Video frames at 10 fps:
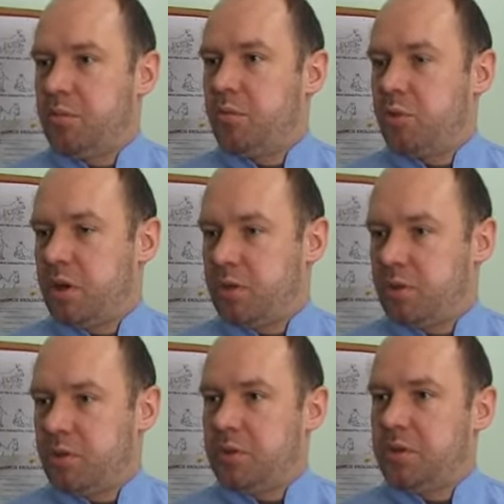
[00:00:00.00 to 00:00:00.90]

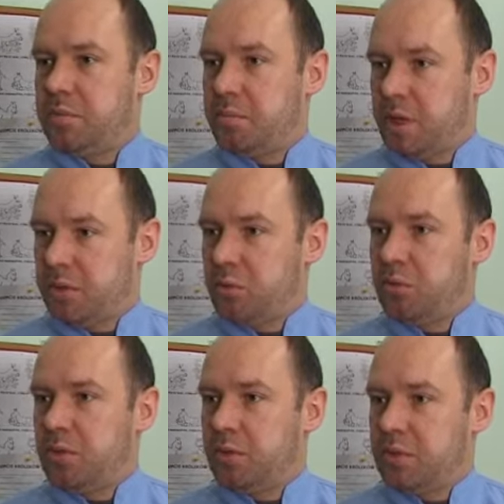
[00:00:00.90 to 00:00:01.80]
płukać z piasku,
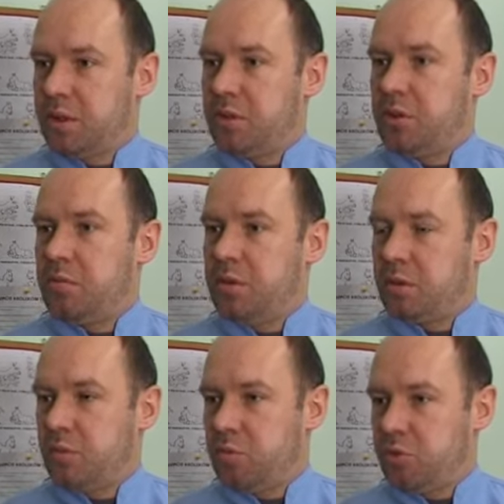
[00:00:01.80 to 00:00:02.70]
który dostaje się
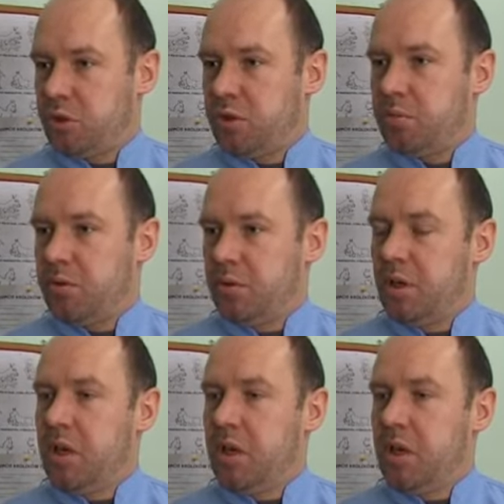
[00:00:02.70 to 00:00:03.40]
między opuszki, bo